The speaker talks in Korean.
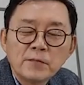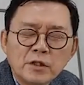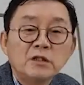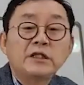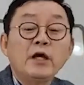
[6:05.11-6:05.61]

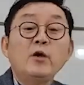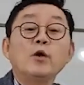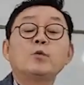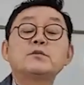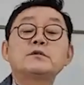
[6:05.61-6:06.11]
그럴 때
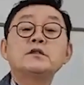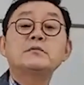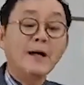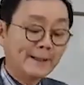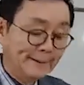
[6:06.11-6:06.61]

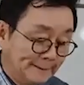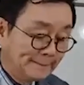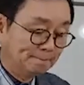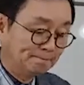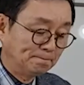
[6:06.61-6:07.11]

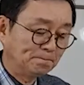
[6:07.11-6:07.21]
외롭지만은